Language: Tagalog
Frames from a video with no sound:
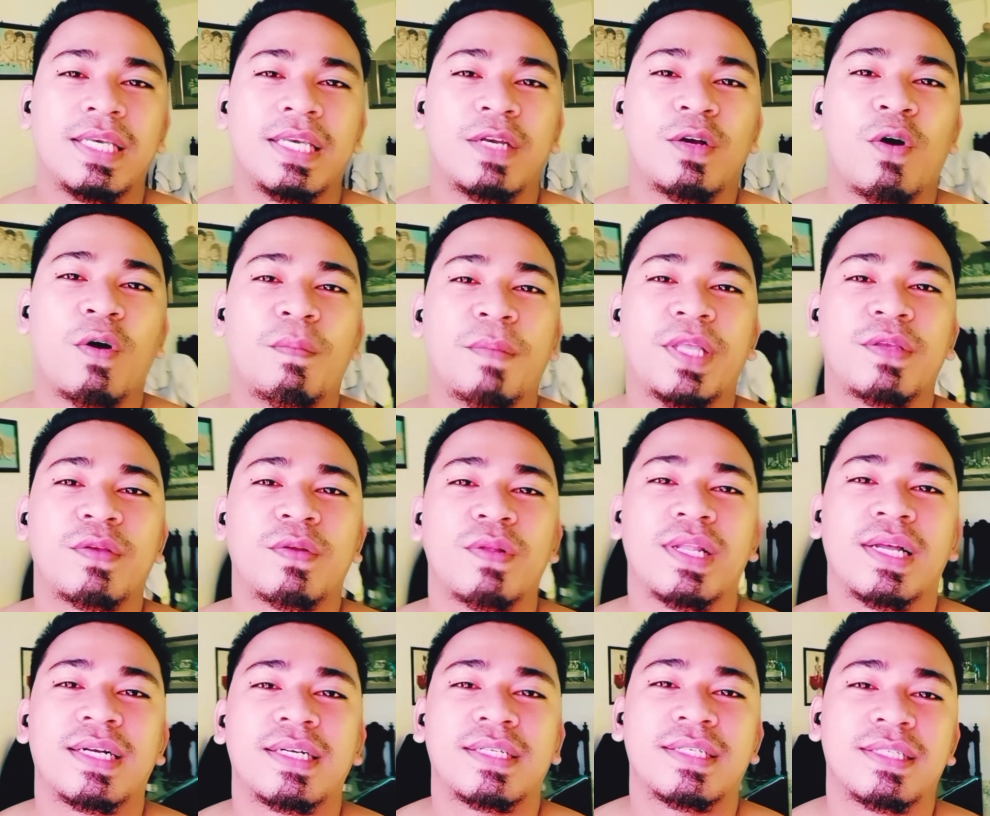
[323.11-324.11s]
i-comment
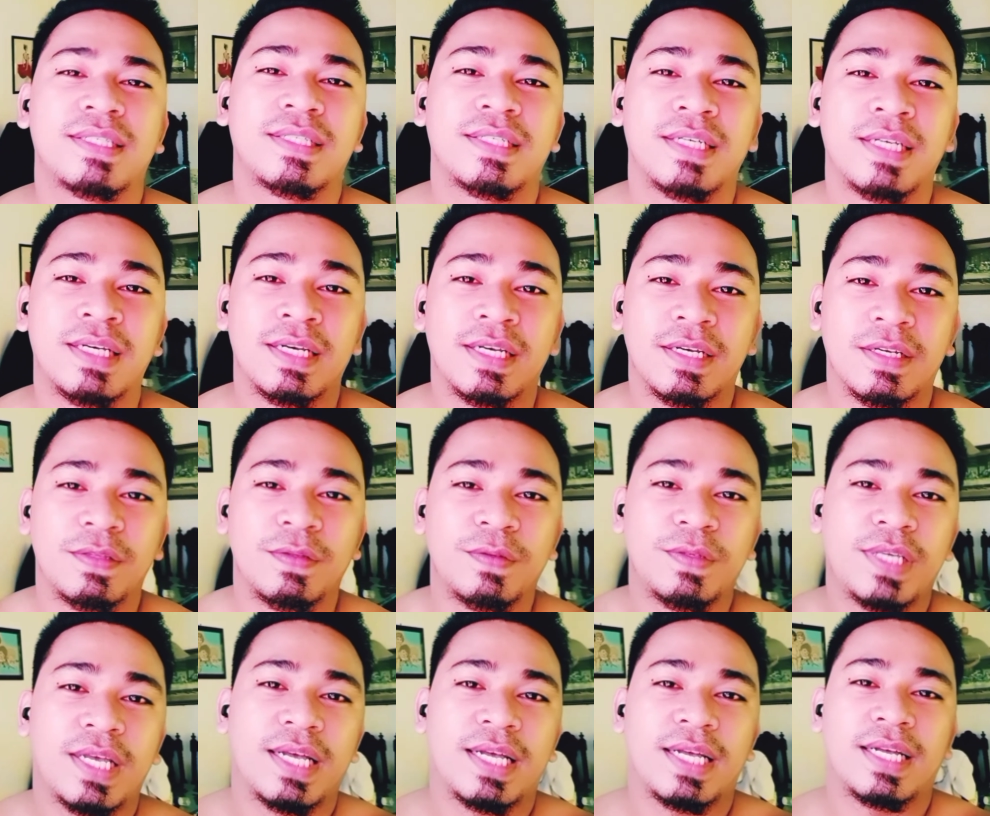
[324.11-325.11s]
nyo lang
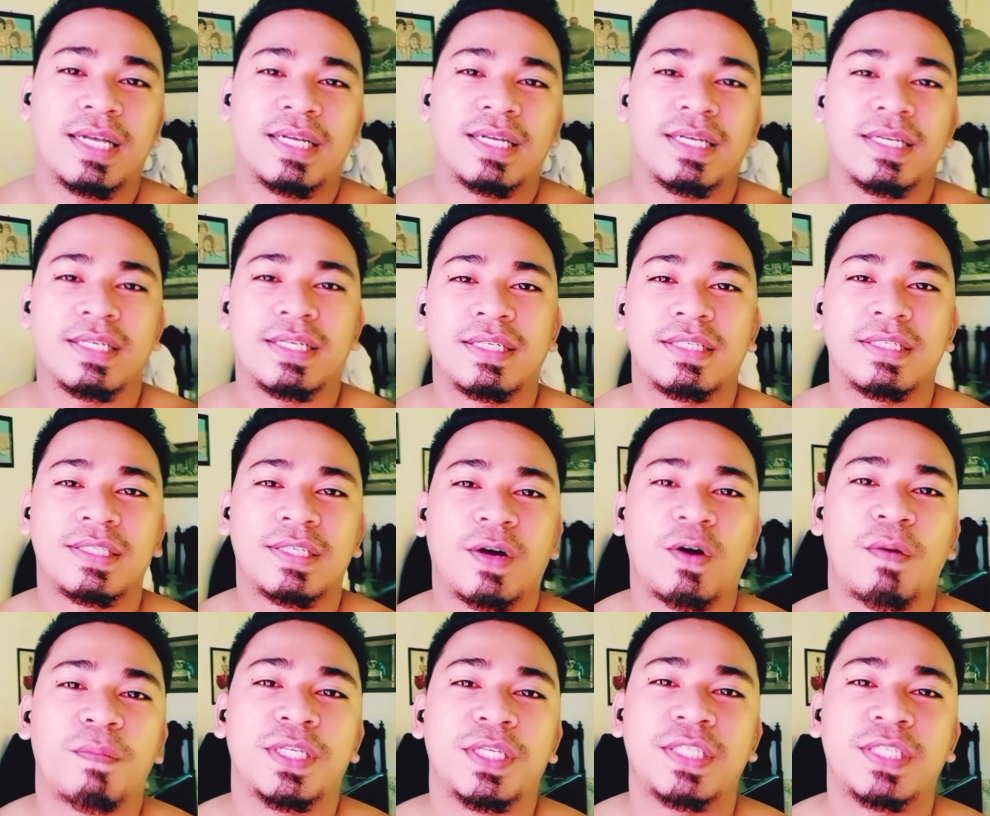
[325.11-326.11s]
dun sa
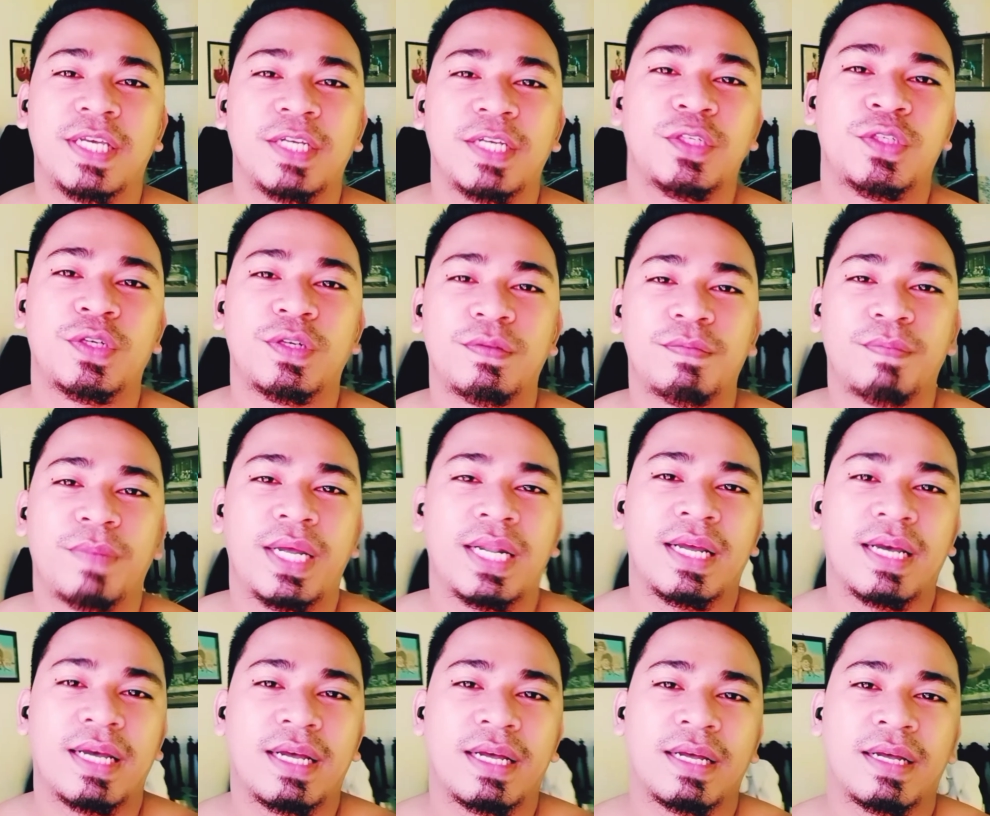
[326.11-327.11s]
sa comment section
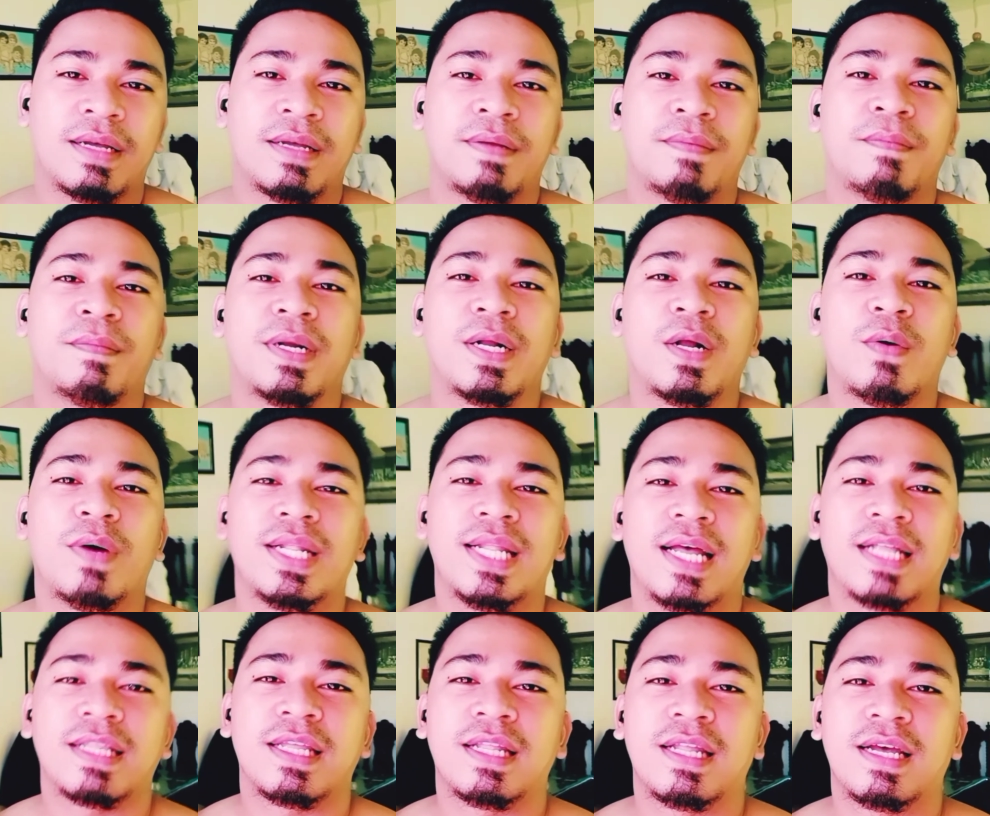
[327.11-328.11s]
para
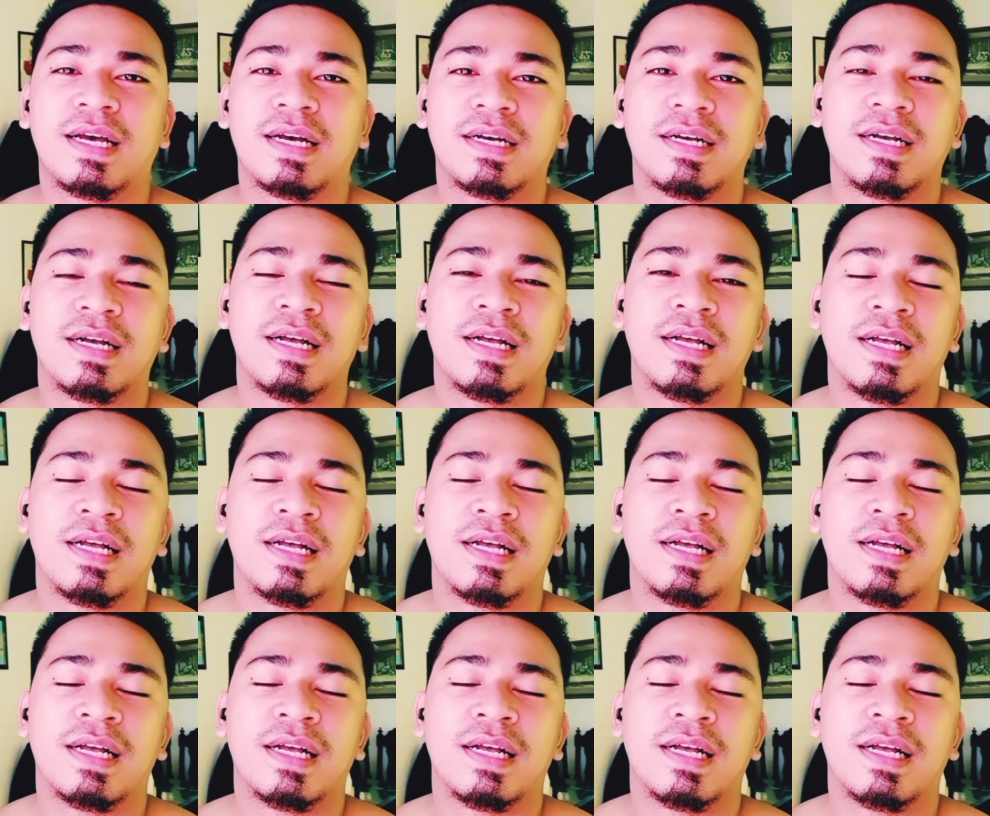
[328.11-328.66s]
magawa natin ng